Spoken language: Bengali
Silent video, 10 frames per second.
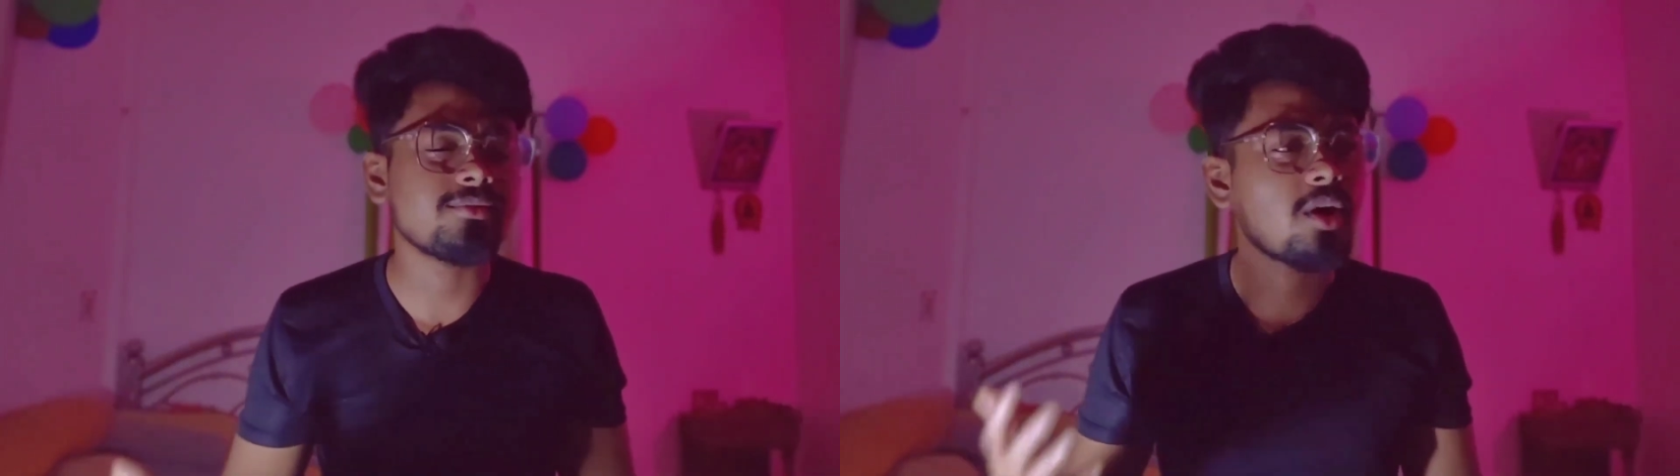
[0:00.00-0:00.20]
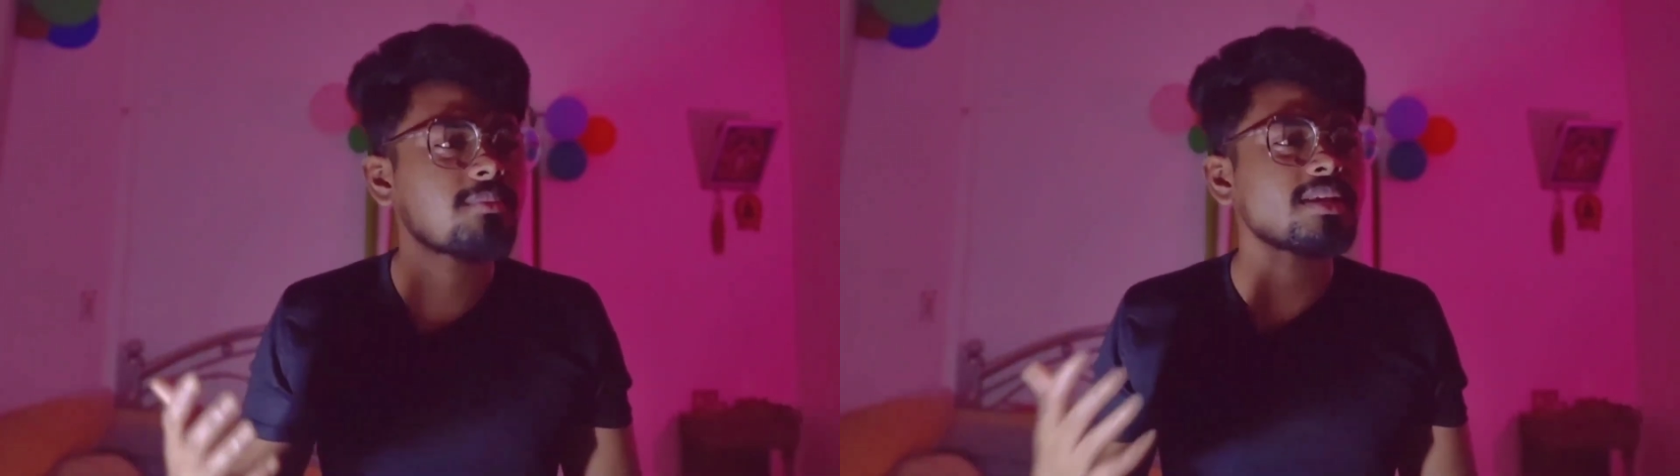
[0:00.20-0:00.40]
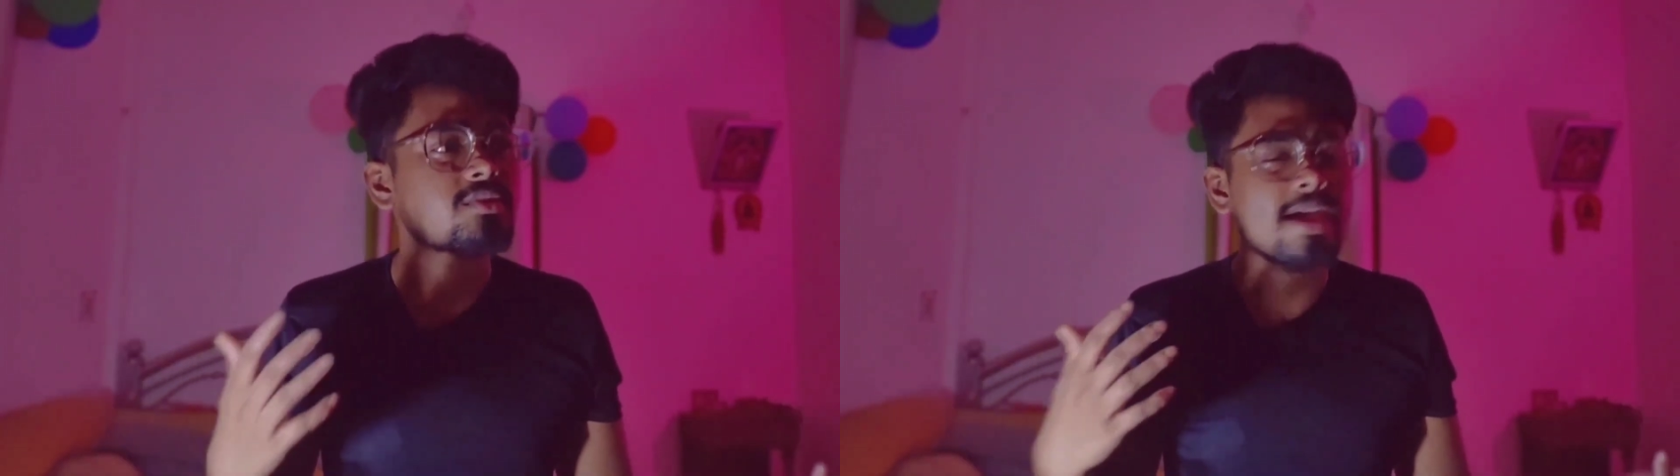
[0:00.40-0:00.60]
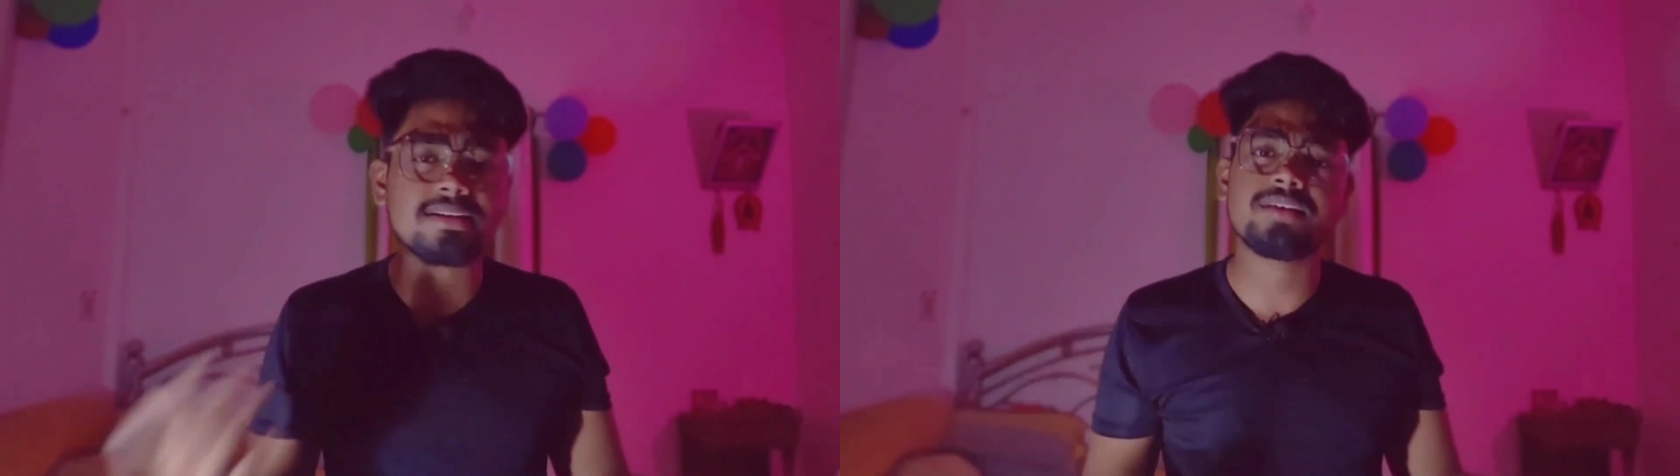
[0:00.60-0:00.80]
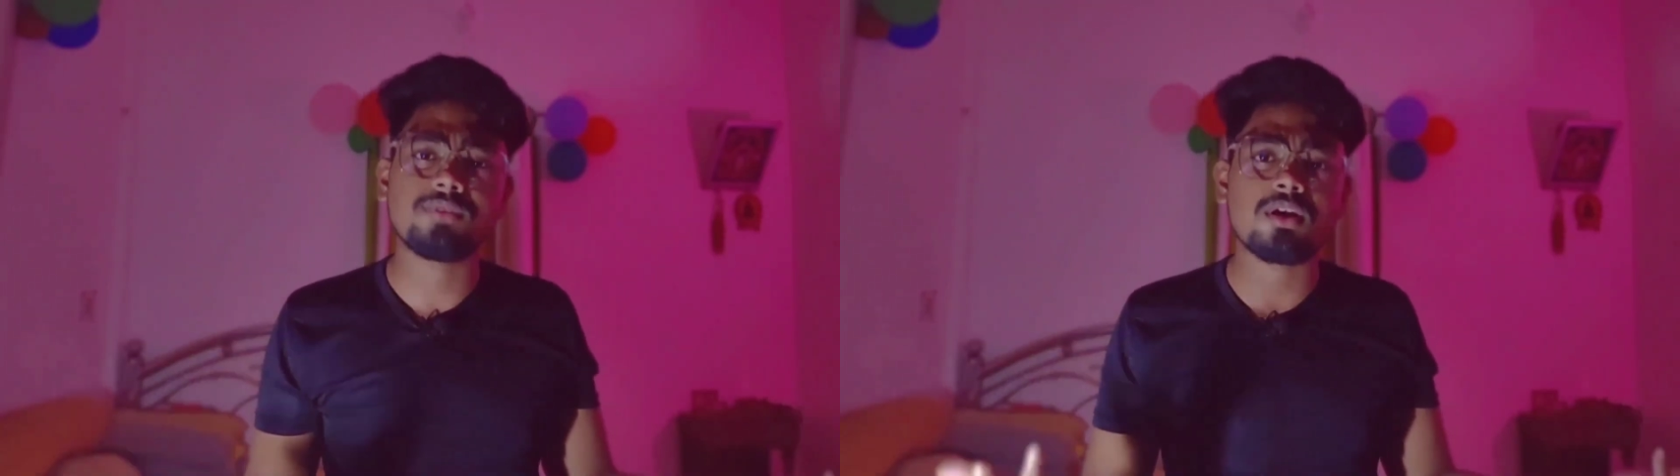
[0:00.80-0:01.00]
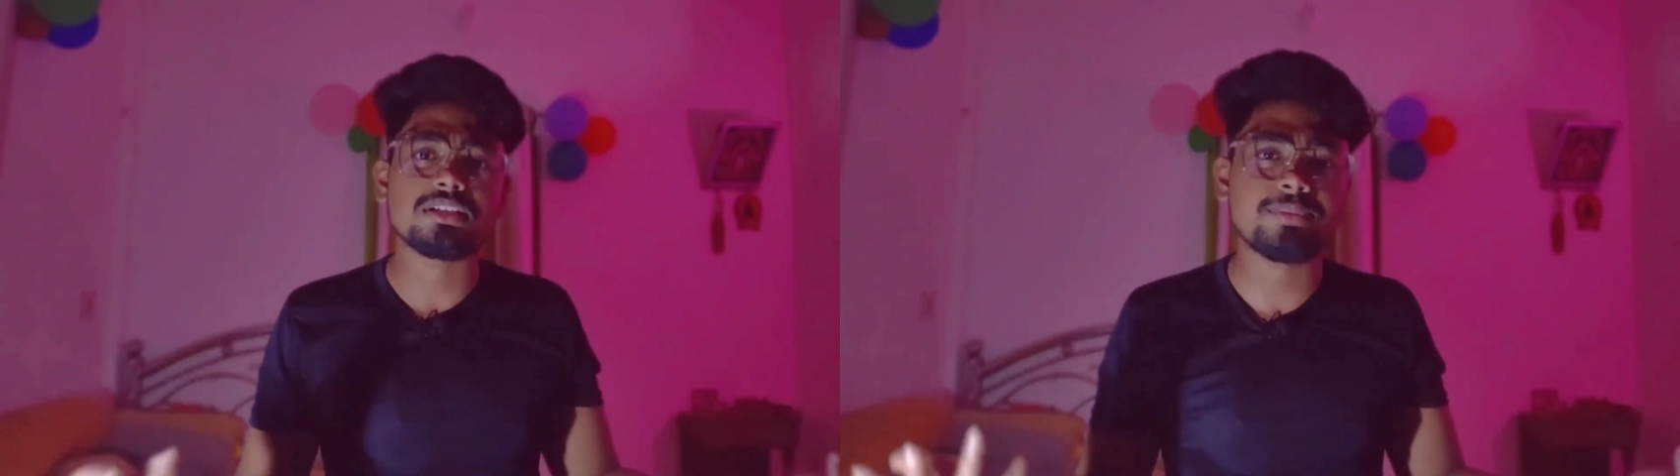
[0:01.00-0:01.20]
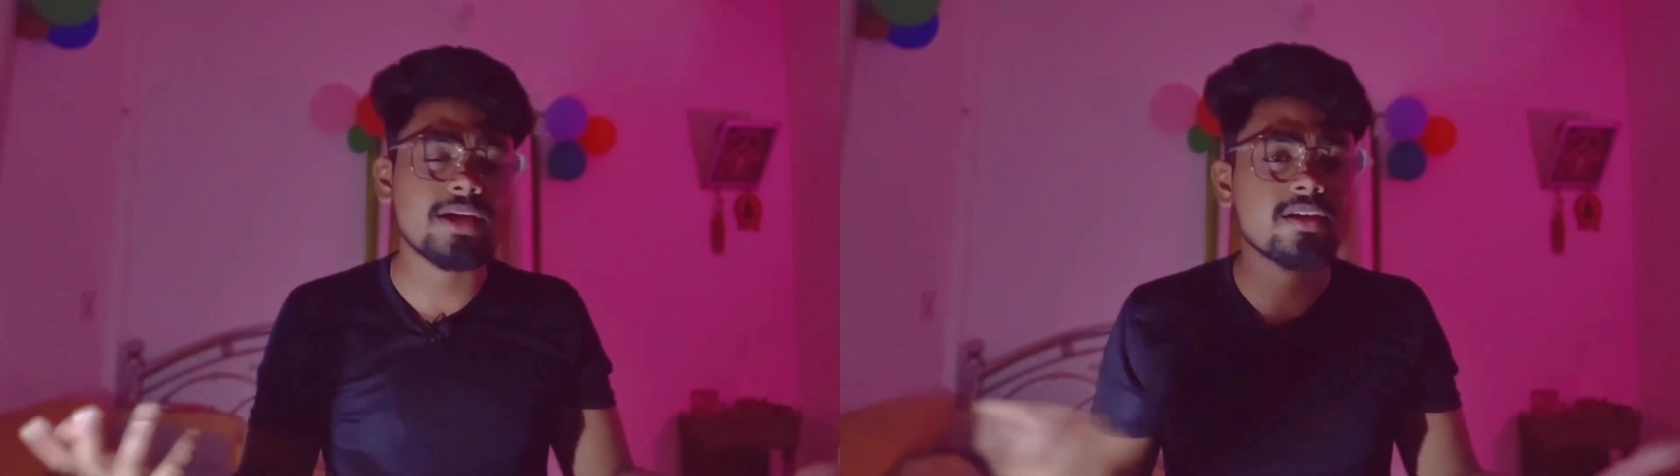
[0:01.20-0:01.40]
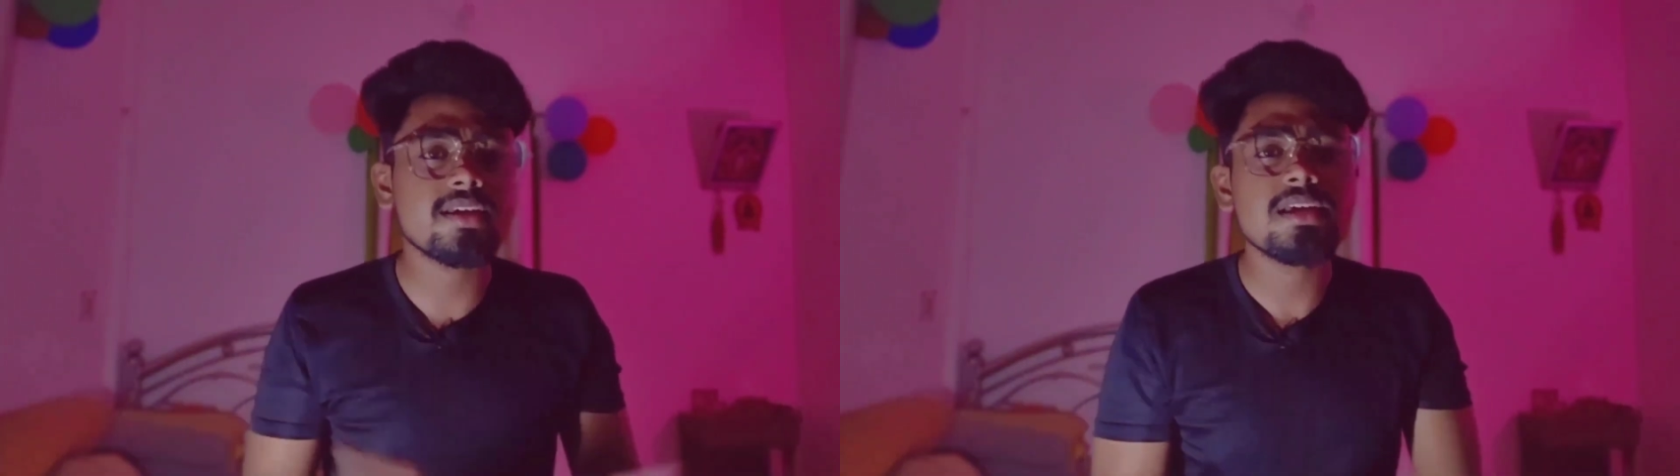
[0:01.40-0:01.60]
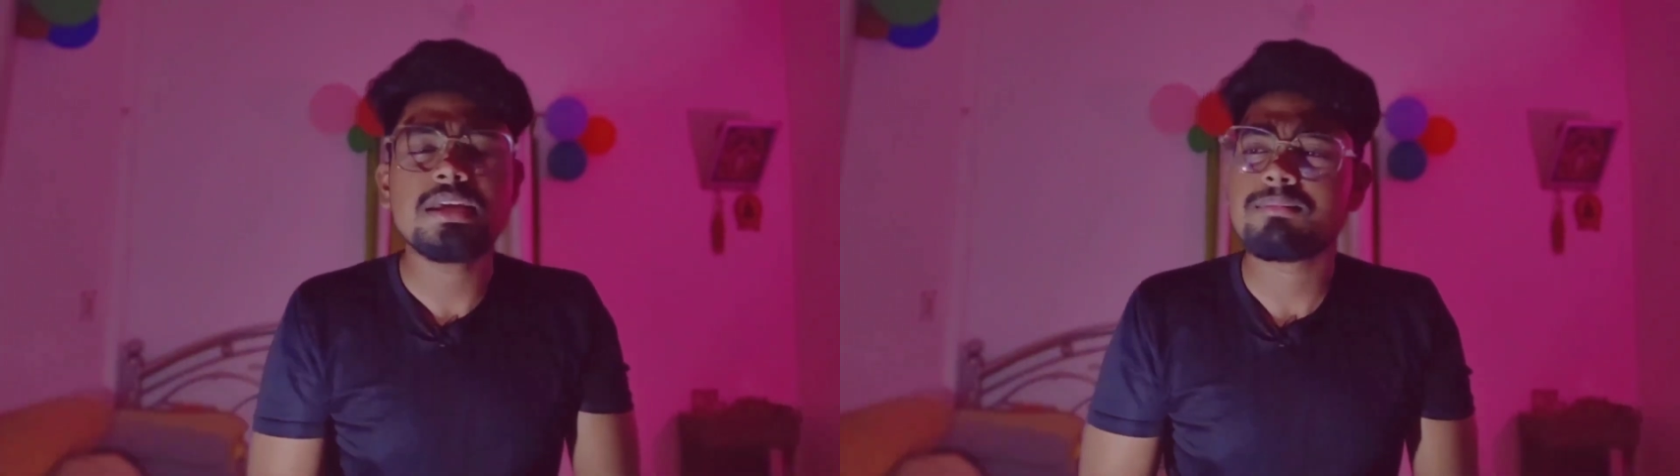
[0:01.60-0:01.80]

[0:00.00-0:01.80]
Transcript: ব্লগ মানে তো একটাই ব্লগ আসবে আর কি